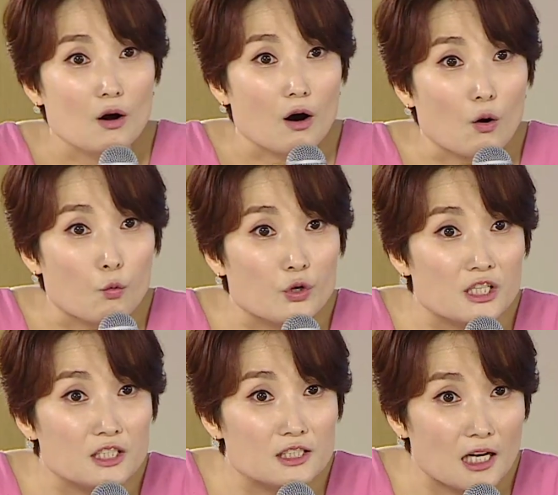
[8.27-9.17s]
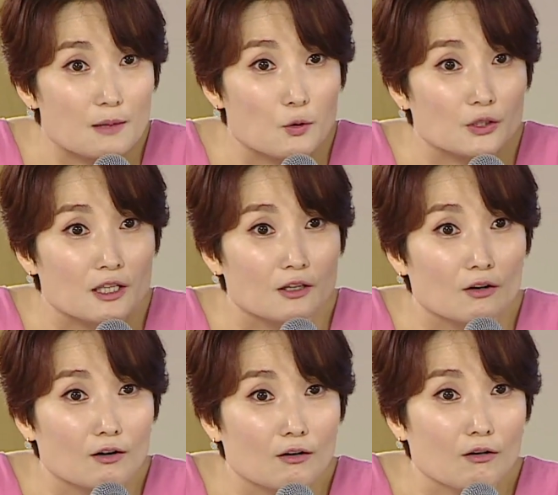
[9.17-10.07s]
어, 윙자가
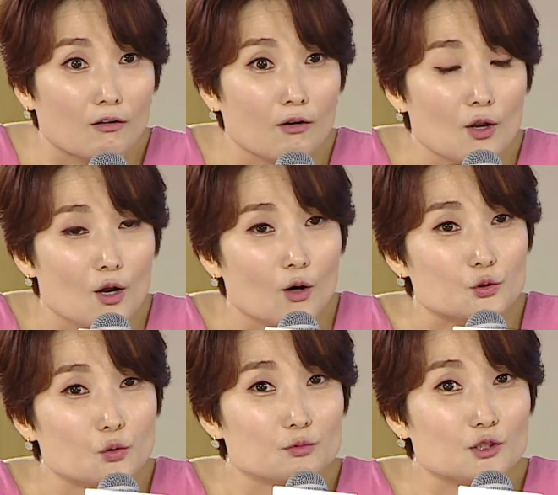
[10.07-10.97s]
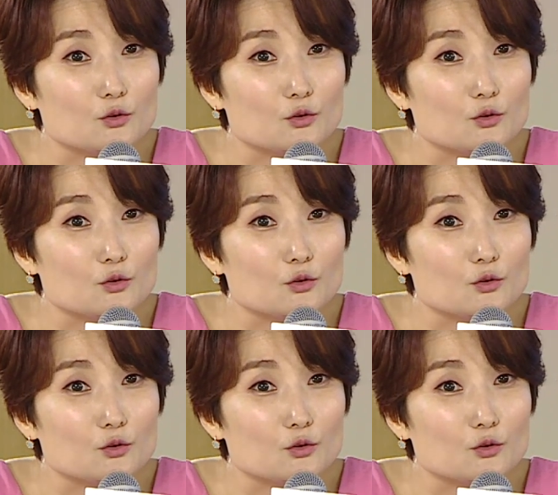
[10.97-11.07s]
보이네요. 어, 조금 전에